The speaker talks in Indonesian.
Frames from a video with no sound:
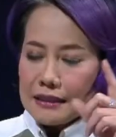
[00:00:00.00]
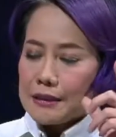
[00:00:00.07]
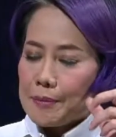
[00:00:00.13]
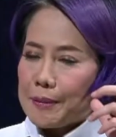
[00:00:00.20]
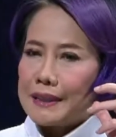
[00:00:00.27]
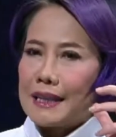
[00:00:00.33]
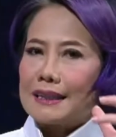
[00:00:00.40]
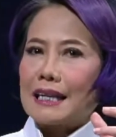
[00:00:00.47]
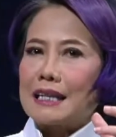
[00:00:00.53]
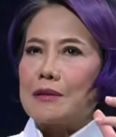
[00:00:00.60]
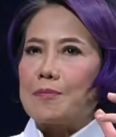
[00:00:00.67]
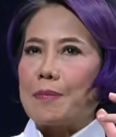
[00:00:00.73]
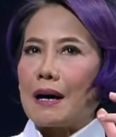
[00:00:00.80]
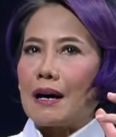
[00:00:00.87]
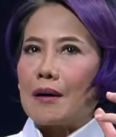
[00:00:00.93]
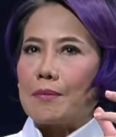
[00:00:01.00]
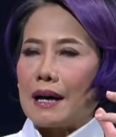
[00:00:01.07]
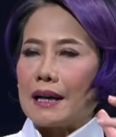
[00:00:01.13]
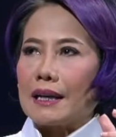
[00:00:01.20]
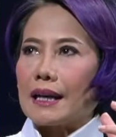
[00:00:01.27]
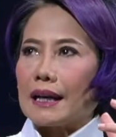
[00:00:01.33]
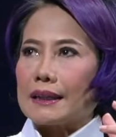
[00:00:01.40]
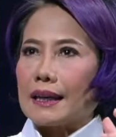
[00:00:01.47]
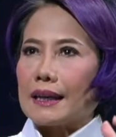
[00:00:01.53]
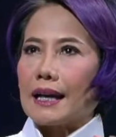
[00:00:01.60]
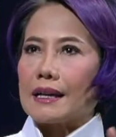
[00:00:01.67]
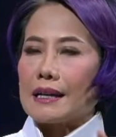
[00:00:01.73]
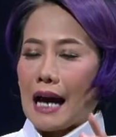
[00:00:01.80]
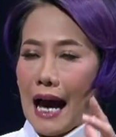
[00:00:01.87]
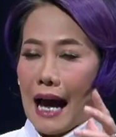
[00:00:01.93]
seperti yang tadi Pak Bahlil
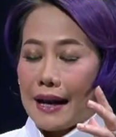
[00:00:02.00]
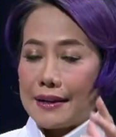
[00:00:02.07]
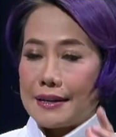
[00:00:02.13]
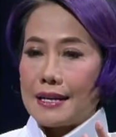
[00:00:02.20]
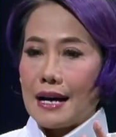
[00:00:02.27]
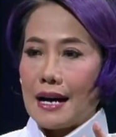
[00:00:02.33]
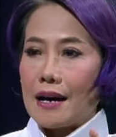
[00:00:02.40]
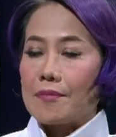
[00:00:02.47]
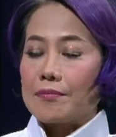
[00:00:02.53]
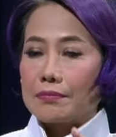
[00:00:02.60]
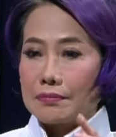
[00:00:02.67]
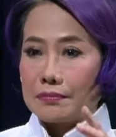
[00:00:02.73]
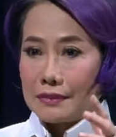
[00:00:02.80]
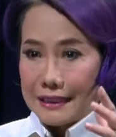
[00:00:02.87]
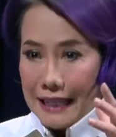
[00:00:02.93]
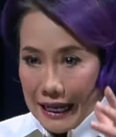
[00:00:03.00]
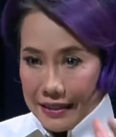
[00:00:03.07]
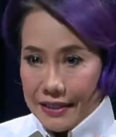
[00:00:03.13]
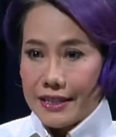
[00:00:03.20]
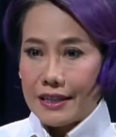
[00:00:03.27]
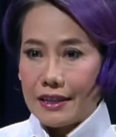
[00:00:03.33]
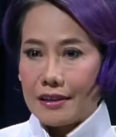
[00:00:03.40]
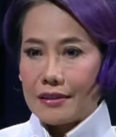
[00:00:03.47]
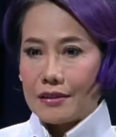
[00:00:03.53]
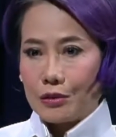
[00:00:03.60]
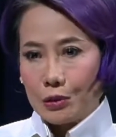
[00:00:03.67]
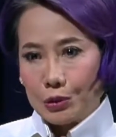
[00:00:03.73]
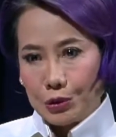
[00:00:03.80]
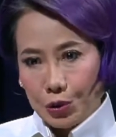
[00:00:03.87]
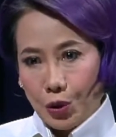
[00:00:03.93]
katakan ada janji
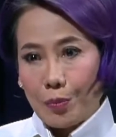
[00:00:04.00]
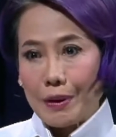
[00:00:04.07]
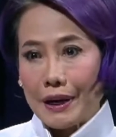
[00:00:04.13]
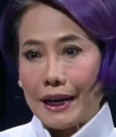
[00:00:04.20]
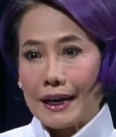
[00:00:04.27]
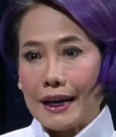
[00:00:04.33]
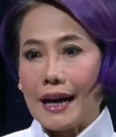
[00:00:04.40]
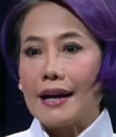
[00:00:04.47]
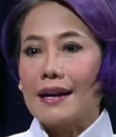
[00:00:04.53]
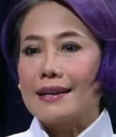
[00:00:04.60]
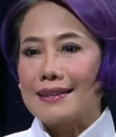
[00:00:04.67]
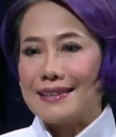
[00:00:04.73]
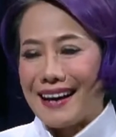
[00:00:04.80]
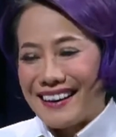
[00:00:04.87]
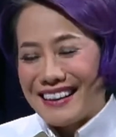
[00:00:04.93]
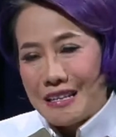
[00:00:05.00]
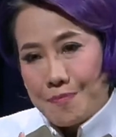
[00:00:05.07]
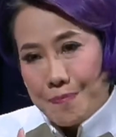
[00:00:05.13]
untuk mereka yang